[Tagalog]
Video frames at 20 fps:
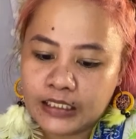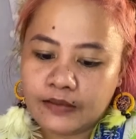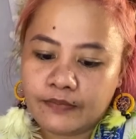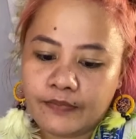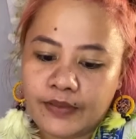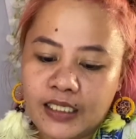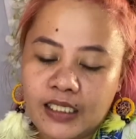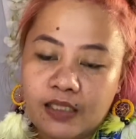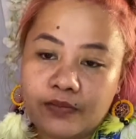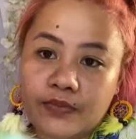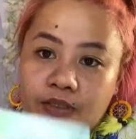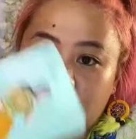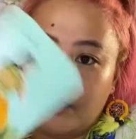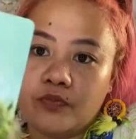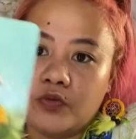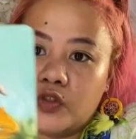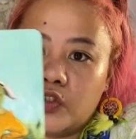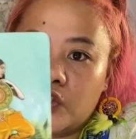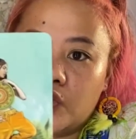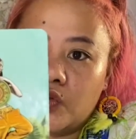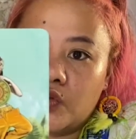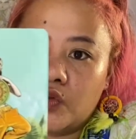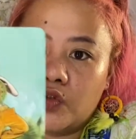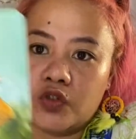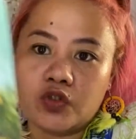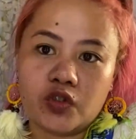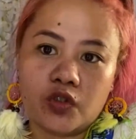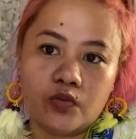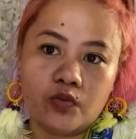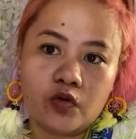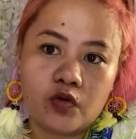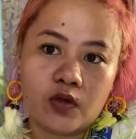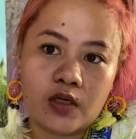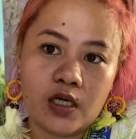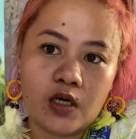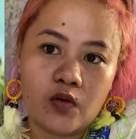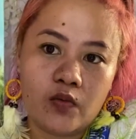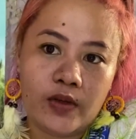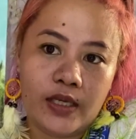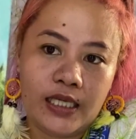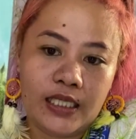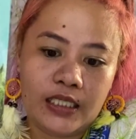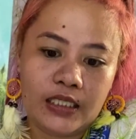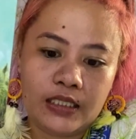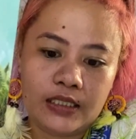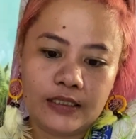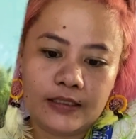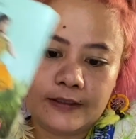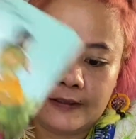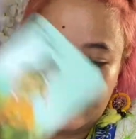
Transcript: para mag-push yung gusto mong gawin.